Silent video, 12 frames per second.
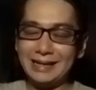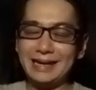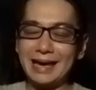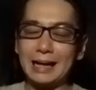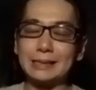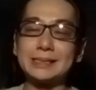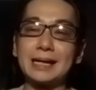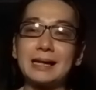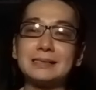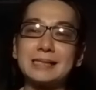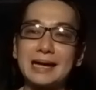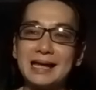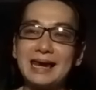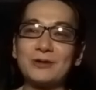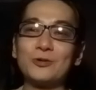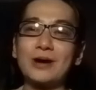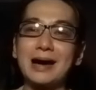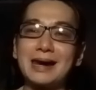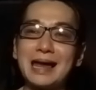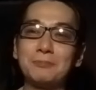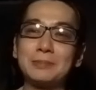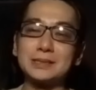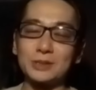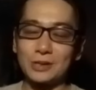ya saran saya lakukanlah
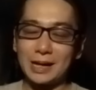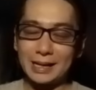personal